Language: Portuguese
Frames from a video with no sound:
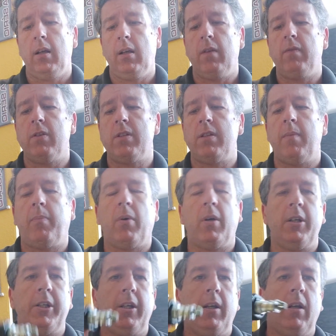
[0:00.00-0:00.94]
que você
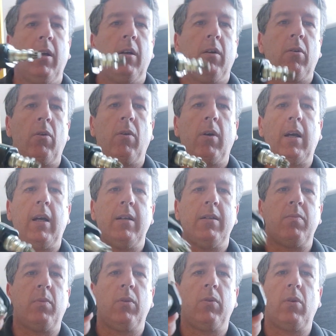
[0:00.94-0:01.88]
pode colocar.
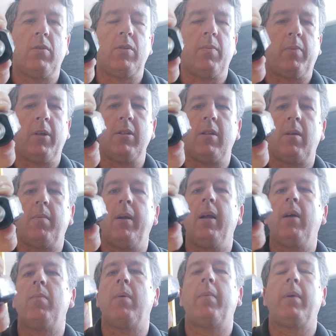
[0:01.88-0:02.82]
Esse motor você pode
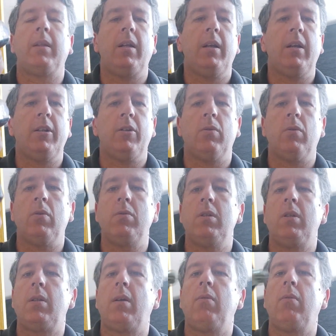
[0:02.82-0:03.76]
trabalhar com uma bateria de
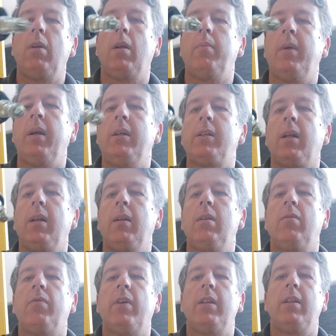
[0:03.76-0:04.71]
11 tranquilamente, que ele
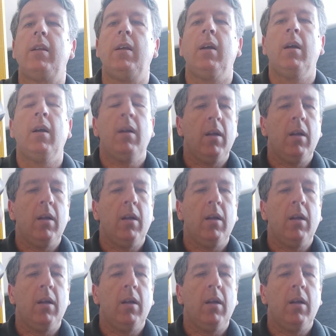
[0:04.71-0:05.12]
não vai ter